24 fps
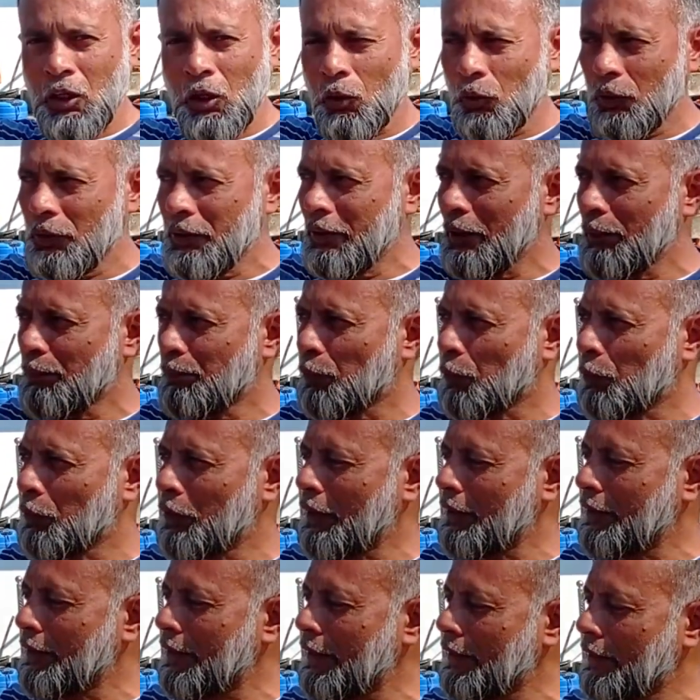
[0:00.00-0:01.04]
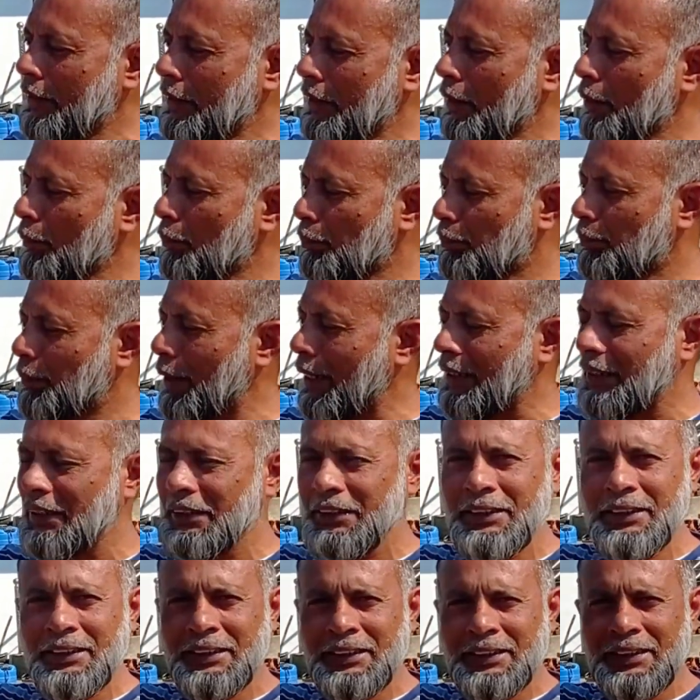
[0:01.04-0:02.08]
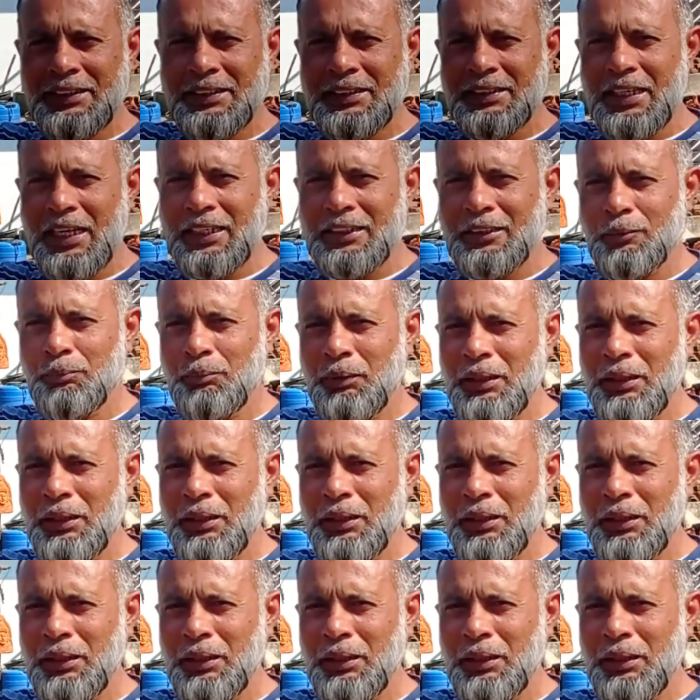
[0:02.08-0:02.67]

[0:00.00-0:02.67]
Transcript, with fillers: और ये प्रोडक्ट देखिए पैकेजिंग के साथ